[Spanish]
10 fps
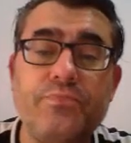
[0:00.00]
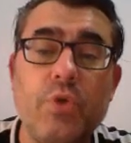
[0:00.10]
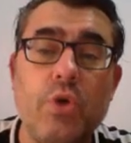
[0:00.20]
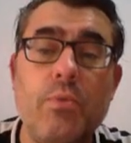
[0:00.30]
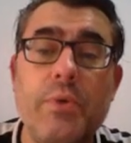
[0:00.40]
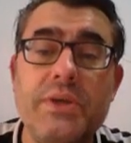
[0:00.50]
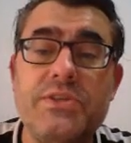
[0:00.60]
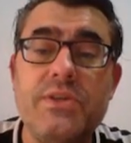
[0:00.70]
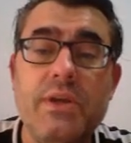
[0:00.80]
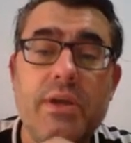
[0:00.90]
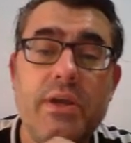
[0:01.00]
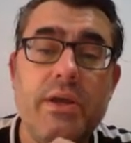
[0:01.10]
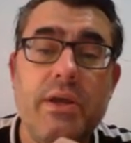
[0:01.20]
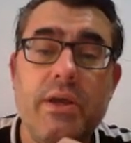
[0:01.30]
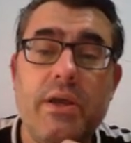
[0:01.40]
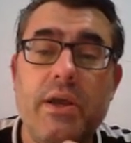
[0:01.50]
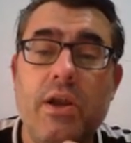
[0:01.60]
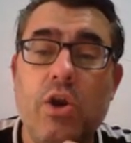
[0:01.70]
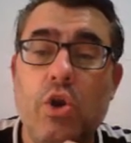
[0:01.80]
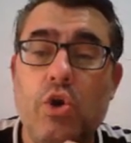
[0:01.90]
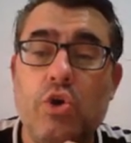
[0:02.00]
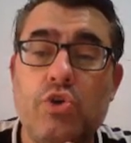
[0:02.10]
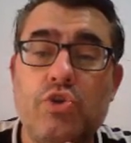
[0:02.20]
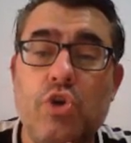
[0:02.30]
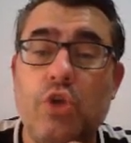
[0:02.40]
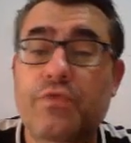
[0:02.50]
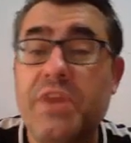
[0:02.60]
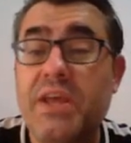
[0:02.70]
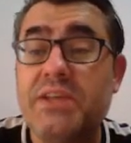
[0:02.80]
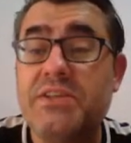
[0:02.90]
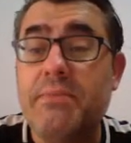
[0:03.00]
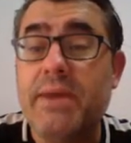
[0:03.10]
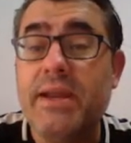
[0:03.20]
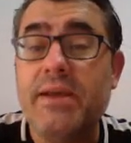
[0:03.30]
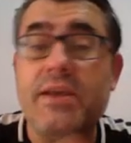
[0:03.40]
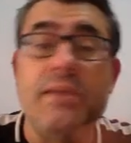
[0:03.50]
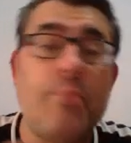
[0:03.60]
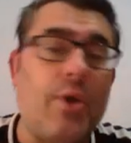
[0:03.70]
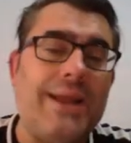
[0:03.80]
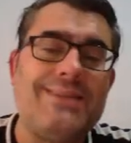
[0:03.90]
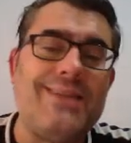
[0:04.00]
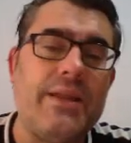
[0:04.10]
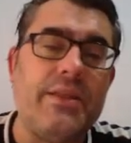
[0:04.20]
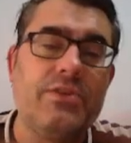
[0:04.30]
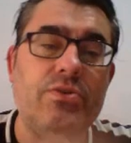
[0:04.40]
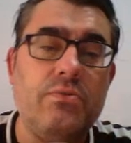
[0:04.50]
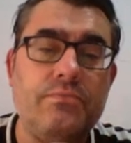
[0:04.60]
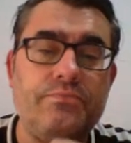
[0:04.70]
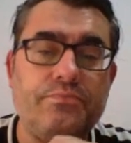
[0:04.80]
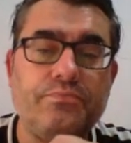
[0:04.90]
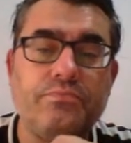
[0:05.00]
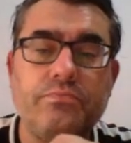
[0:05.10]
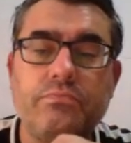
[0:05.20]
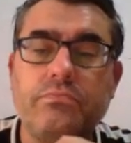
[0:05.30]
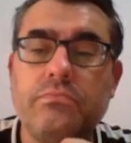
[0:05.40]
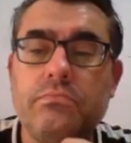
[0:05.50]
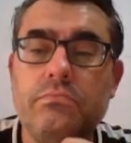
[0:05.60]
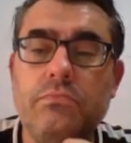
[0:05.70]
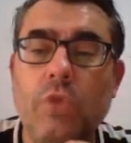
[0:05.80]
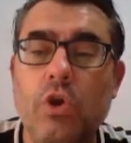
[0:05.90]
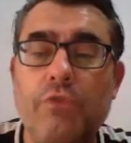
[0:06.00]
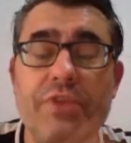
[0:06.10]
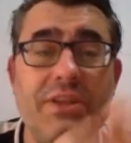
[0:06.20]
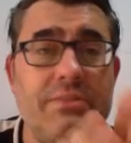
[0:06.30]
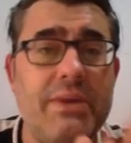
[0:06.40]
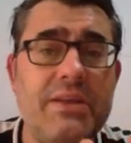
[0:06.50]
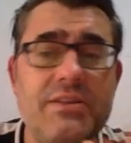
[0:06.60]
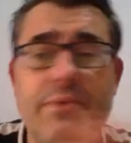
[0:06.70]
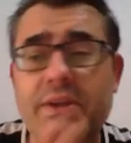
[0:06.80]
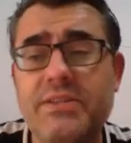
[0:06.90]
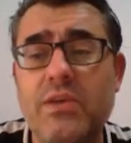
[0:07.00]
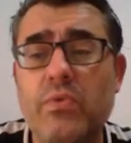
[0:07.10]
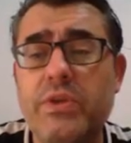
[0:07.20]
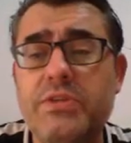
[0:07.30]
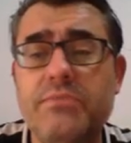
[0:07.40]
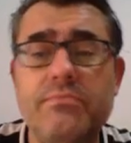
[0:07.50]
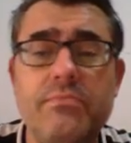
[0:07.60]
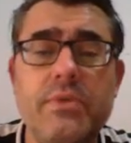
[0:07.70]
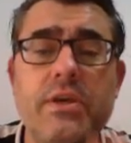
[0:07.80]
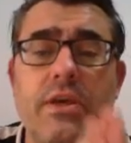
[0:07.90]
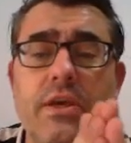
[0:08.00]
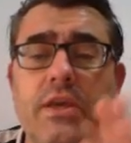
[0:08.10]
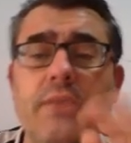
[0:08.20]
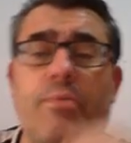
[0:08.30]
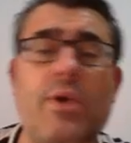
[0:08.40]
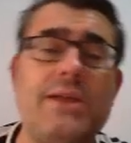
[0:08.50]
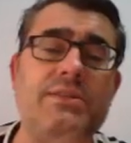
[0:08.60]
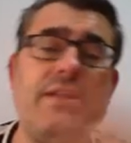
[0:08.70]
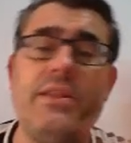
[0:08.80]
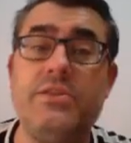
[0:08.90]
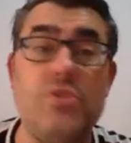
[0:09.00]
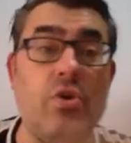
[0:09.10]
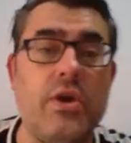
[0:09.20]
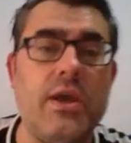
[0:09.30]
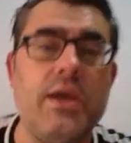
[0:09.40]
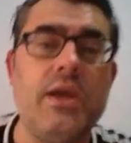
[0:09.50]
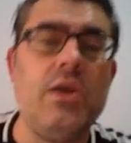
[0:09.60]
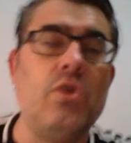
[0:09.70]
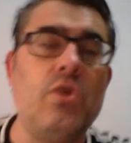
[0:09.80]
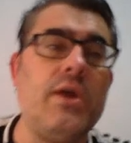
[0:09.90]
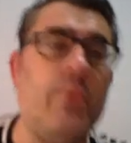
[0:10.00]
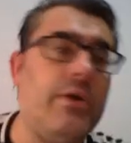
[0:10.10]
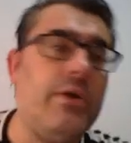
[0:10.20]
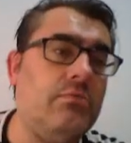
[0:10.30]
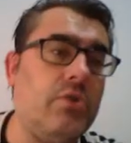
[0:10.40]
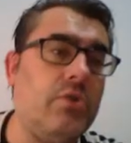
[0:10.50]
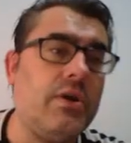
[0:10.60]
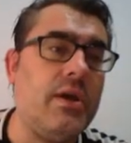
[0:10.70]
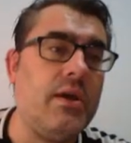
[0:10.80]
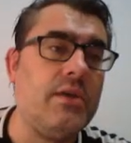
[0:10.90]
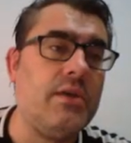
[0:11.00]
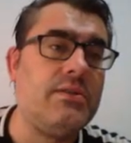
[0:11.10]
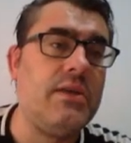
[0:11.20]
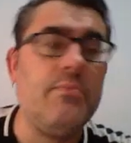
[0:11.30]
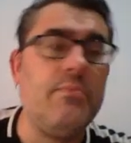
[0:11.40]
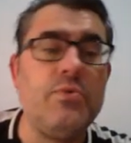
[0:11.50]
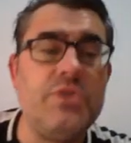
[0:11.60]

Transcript: como veis, los, los fines de semana y por las tardes, ¿no? Los fines de semana desde el viernes hasta el lunes y, por las tardes, lo que, lo que, bueno, lo que hemos